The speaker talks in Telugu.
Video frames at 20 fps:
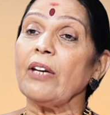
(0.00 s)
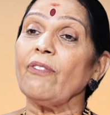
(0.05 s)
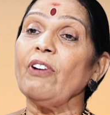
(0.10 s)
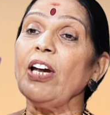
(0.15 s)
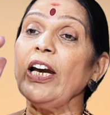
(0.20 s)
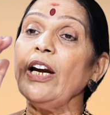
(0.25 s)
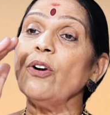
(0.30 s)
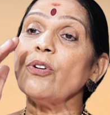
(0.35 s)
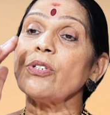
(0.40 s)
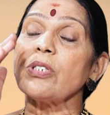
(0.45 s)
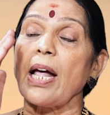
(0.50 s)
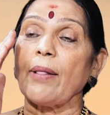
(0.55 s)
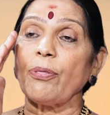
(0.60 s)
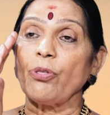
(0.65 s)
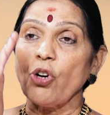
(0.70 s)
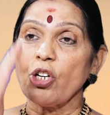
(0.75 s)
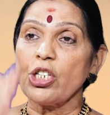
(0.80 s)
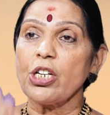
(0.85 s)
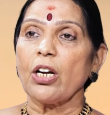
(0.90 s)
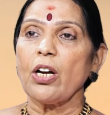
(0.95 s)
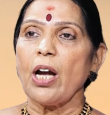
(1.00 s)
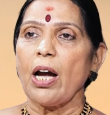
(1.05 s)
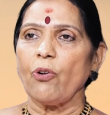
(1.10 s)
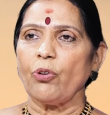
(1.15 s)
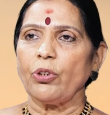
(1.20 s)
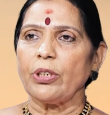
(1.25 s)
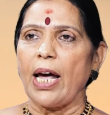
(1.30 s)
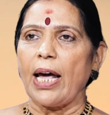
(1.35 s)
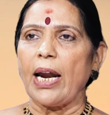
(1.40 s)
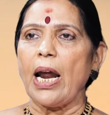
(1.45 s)
వీళ్ళు సంతోషంగా
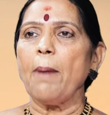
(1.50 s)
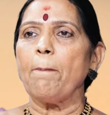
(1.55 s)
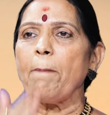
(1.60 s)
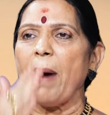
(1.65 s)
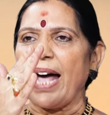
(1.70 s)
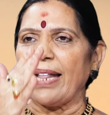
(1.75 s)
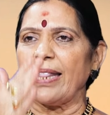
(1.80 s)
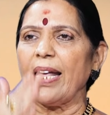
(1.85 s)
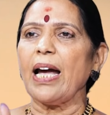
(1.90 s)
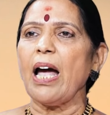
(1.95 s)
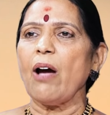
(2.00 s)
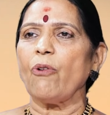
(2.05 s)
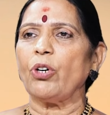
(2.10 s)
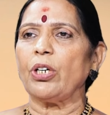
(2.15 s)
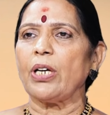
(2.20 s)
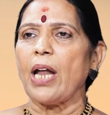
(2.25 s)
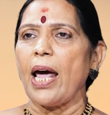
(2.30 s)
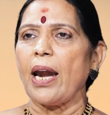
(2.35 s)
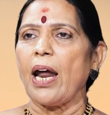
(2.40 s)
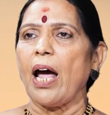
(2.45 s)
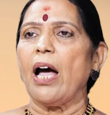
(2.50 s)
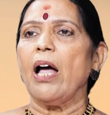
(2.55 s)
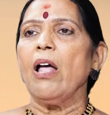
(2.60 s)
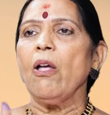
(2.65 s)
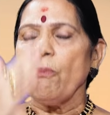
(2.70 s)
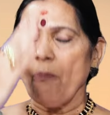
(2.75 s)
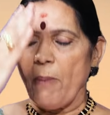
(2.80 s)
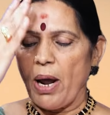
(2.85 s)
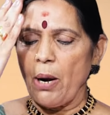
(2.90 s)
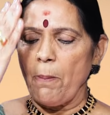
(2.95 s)
ఉంటారా బాధగా ఉంటారా
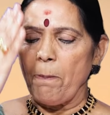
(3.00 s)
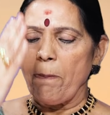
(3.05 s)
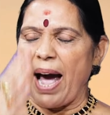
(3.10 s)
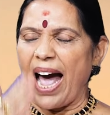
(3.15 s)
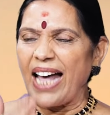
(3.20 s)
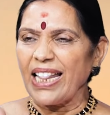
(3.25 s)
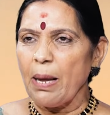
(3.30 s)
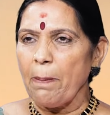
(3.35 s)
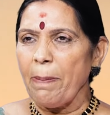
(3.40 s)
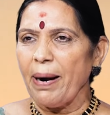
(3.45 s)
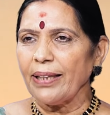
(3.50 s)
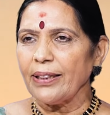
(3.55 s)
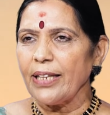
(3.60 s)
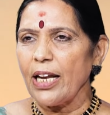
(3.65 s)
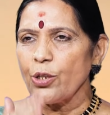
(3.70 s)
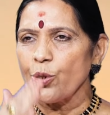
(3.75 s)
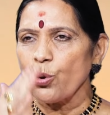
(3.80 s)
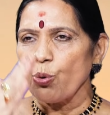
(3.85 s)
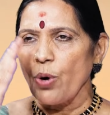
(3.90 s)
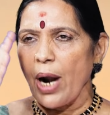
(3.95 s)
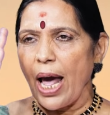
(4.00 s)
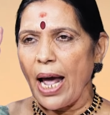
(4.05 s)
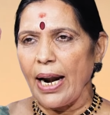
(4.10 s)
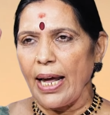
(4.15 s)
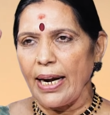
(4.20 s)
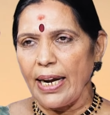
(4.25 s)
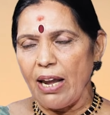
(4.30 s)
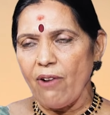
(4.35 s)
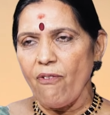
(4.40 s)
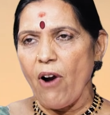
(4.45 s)
మనం బాధపడితే
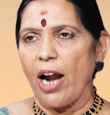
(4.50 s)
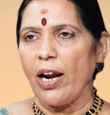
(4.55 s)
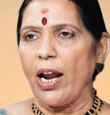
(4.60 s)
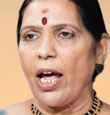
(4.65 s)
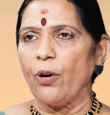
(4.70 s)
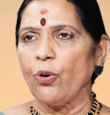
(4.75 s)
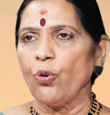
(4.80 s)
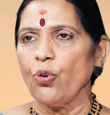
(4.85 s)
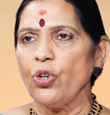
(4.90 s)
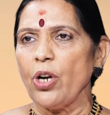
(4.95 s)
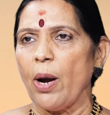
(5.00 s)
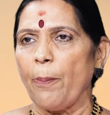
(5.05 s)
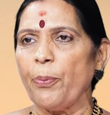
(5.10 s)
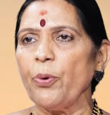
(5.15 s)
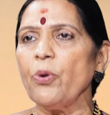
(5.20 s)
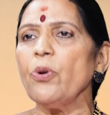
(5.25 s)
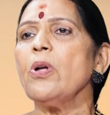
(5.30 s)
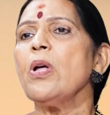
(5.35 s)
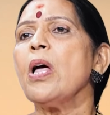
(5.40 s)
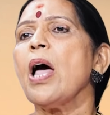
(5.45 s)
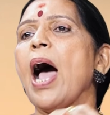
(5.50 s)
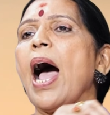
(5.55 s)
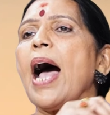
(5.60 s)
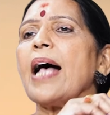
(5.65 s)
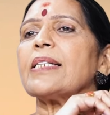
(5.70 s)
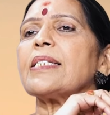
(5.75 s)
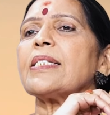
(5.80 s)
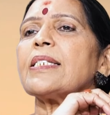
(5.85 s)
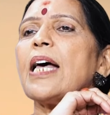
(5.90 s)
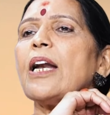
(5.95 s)
చూడాలనే వాళ్ళు అనుకున్నప్పుడు
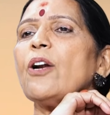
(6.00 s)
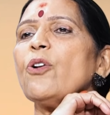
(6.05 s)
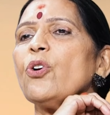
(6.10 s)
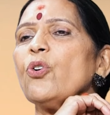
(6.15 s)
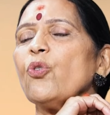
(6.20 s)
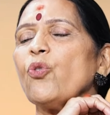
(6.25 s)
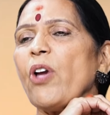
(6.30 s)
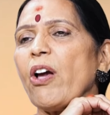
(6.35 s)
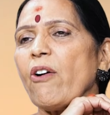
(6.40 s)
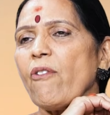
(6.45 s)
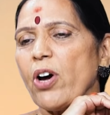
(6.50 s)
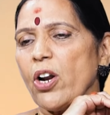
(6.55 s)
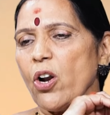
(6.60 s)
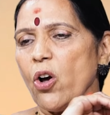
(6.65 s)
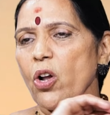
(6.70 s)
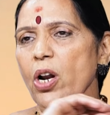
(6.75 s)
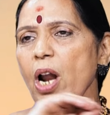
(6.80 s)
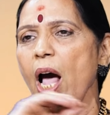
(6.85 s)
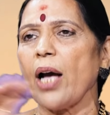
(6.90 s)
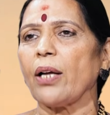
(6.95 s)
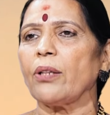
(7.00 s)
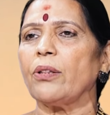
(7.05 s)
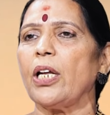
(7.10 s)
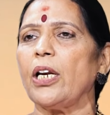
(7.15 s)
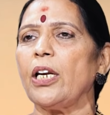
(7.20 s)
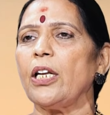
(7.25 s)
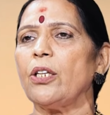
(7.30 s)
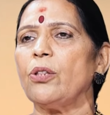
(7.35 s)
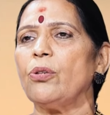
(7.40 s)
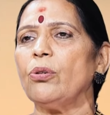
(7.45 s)
అస్సలు నువ్వు ఎవరో నాకు
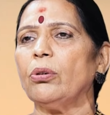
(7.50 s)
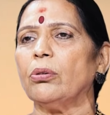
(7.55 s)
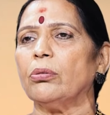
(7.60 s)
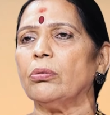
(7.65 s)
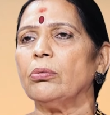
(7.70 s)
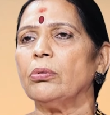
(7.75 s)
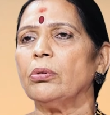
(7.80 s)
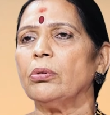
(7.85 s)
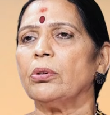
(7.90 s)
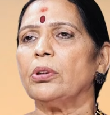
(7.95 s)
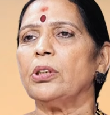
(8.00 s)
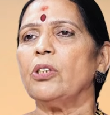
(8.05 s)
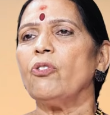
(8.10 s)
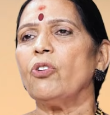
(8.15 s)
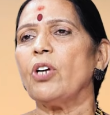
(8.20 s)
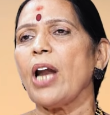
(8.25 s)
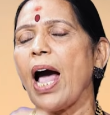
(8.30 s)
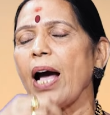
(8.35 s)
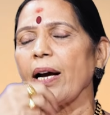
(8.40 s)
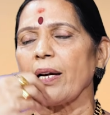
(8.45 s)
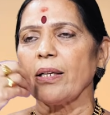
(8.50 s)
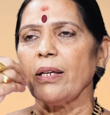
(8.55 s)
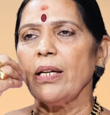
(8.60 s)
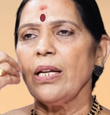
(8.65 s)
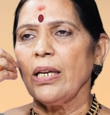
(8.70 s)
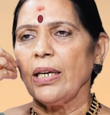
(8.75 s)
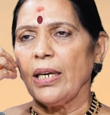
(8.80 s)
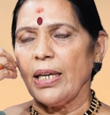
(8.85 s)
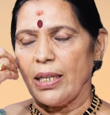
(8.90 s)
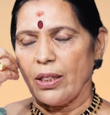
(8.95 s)
తెలీదు నువ్వు నాకు
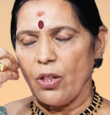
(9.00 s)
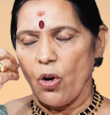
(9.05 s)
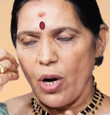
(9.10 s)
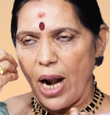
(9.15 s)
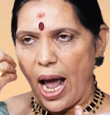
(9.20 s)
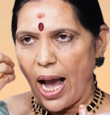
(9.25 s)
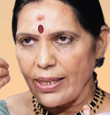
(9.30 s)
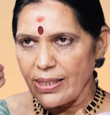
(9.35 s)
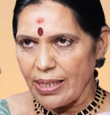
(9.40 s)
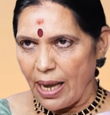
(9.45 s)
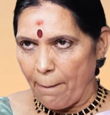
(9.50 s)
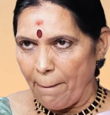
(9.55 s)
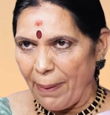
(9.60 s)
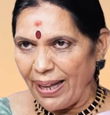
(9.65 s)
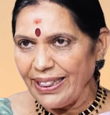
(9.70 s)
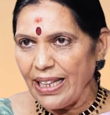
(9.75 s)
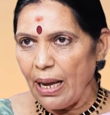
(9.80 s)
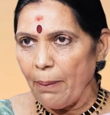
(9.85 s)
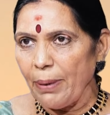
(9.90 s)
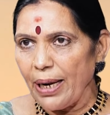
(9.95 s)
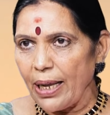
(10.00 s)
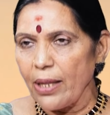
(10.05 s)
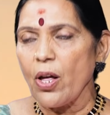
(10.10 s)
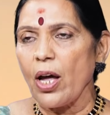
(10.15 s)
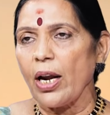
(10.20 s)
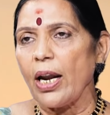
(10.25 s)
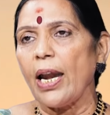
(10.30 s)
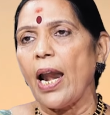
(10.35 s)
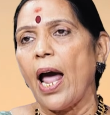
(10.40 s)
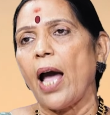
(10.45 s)
నీతో నాకు సంబంధం లేదు
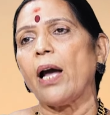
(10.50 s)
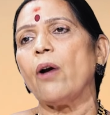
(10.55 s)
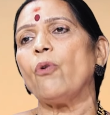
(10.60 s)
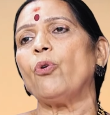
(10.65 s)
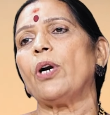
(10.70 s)
అనేలాగా